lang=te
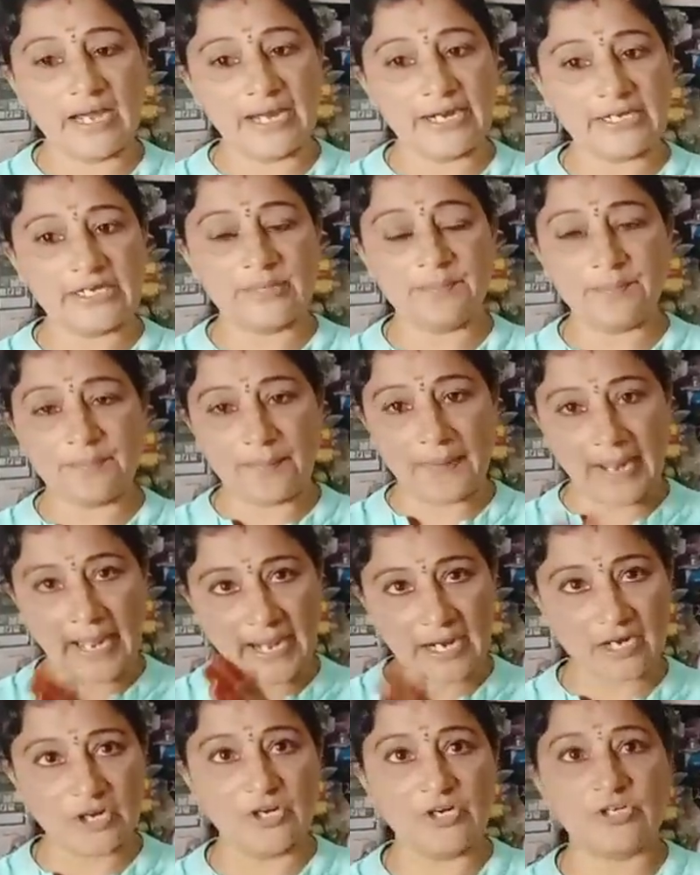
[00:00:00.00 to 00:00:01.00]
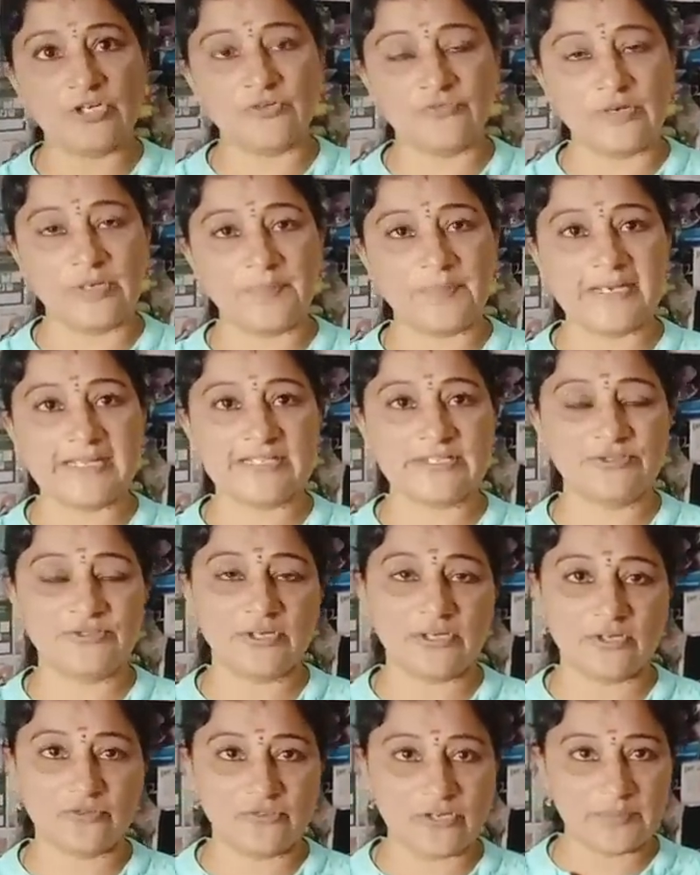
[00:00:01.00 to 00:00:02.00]
ఐటెం ప్యాక్లో ట్వెల్వ్ పీస్
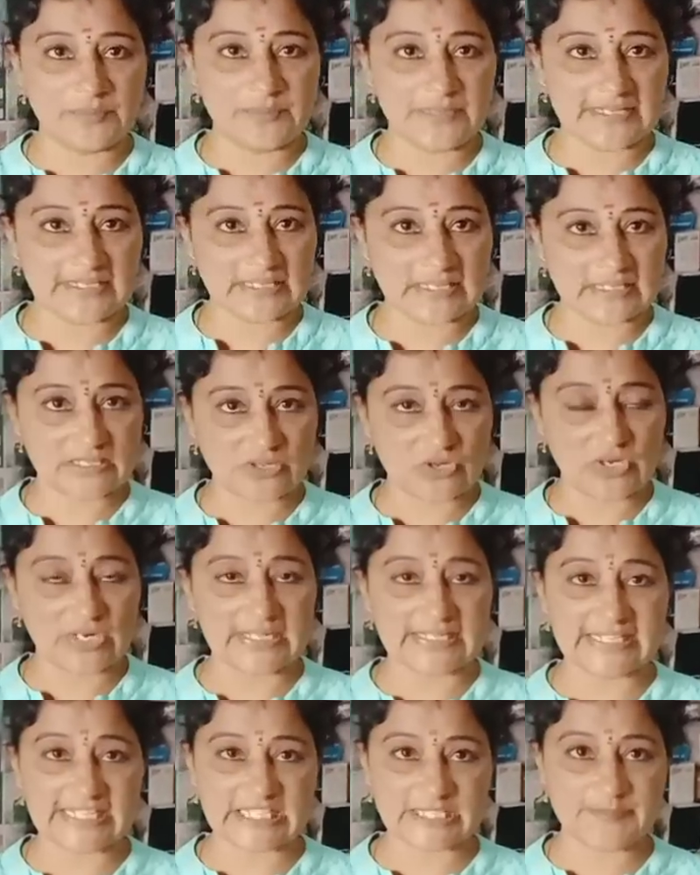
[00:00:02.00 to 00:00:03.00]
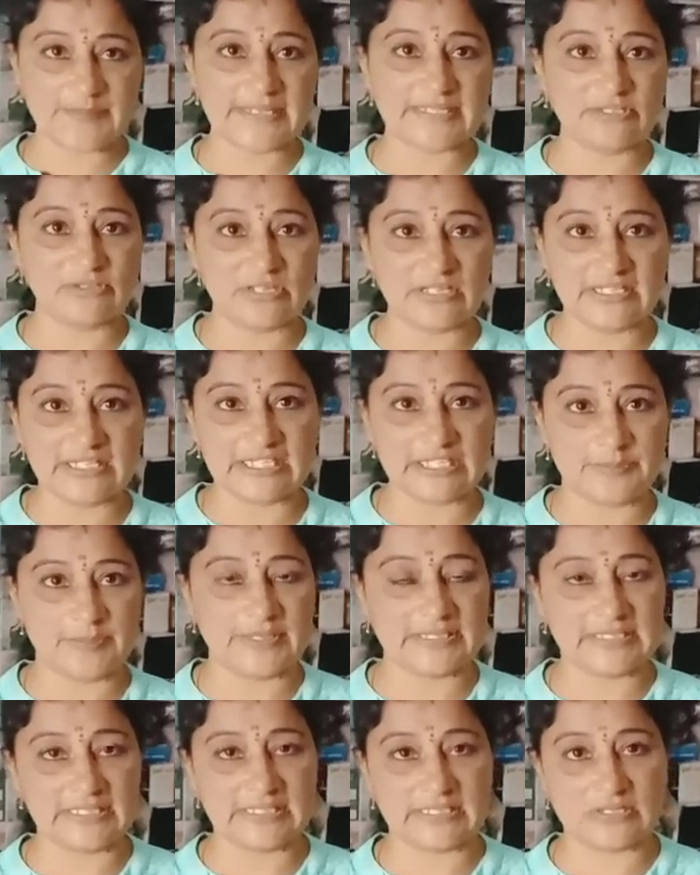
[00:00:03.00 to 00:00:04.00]
ఉంటే ట్వెల్వ్ పీస్ తీసుకోవాలి సిక్స్ పీస్ ఉంటే సిక్స్
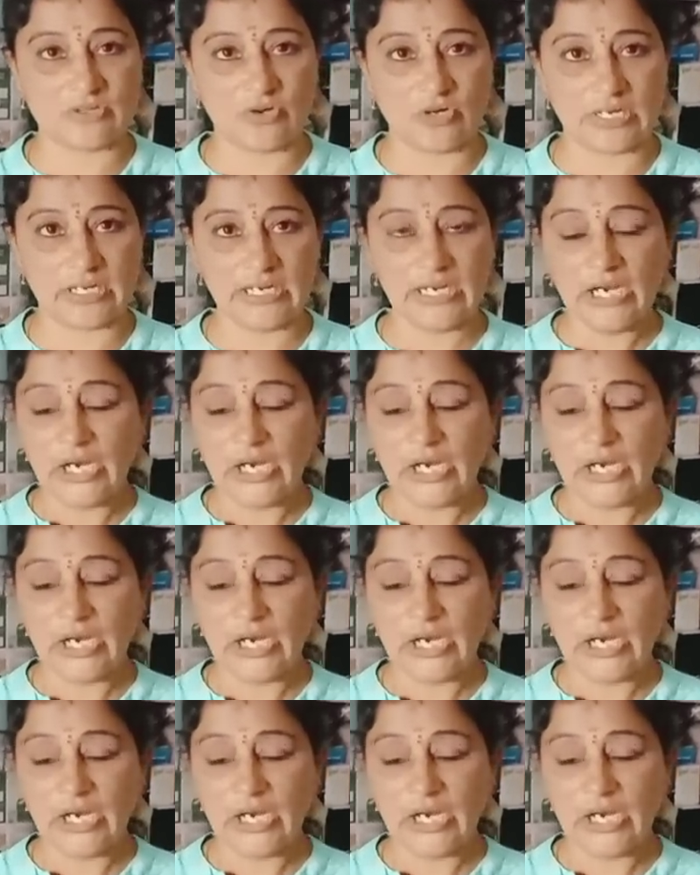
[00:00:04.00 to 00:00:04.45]
పీస్ తీసుకోవాలి